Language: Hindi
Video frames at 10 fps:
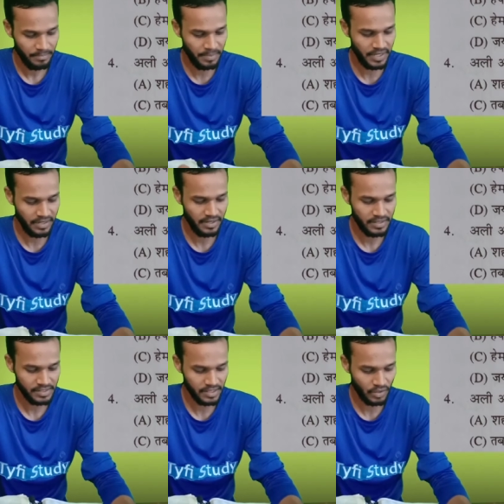बी
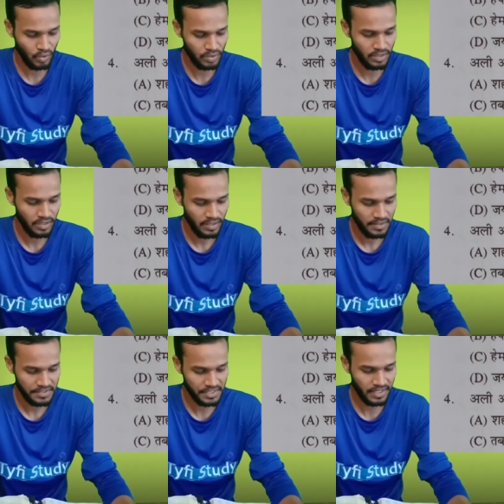सरूद
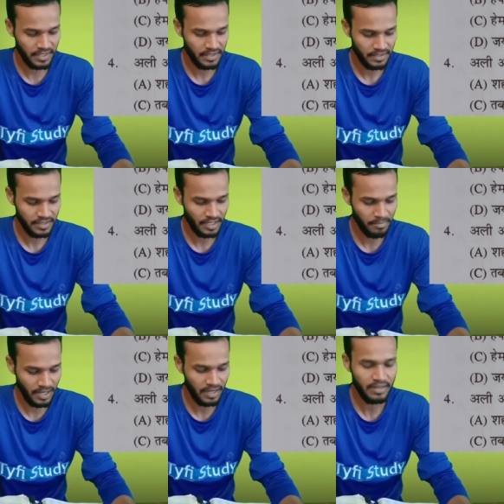सी
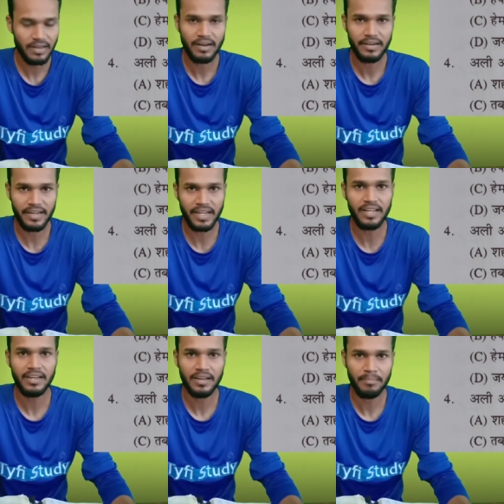तबला डी
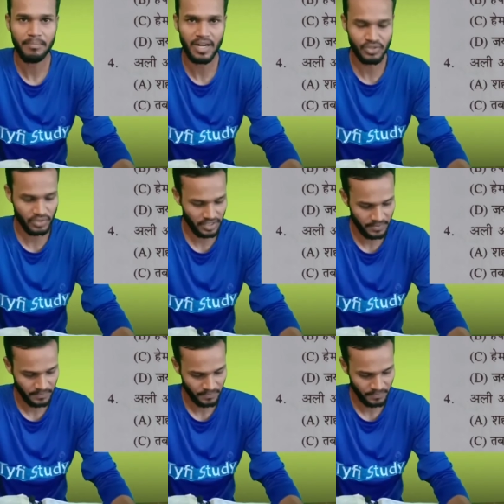बांसुरी